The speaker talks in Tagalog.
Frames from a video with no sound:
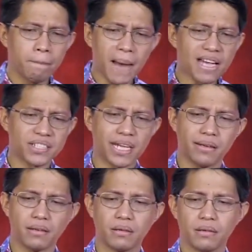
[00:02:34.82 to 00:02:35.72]

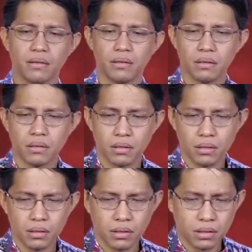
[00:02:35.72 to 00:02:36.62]
passing,
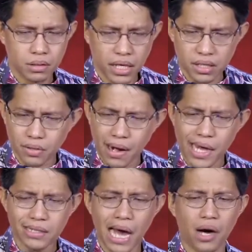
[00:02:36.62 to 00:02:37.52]
they
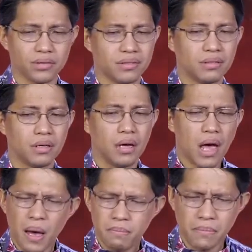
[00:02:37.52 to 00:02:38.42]
cried out,
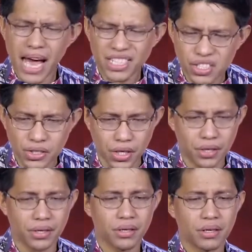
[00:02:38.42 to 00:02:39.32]

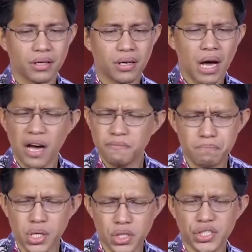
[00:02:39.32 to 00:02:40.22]
Master, have
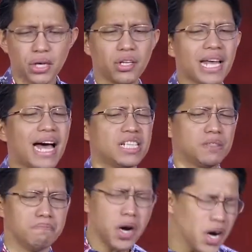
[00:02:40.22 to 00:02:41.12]
mercy on us.
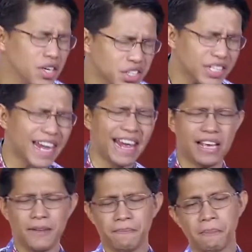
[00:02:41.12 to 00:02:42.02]
Mercy!
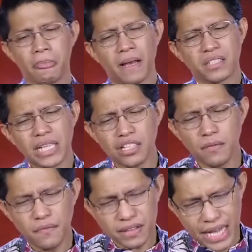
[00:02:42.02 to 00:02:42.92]
Son
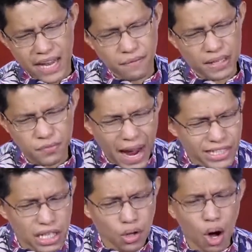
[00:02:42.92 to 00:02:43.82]
of David,
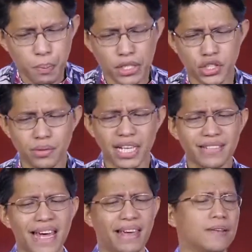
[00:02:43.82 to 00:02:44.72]
find an
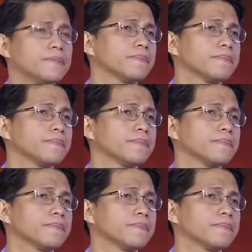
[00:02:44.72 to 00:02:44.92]
opportunity.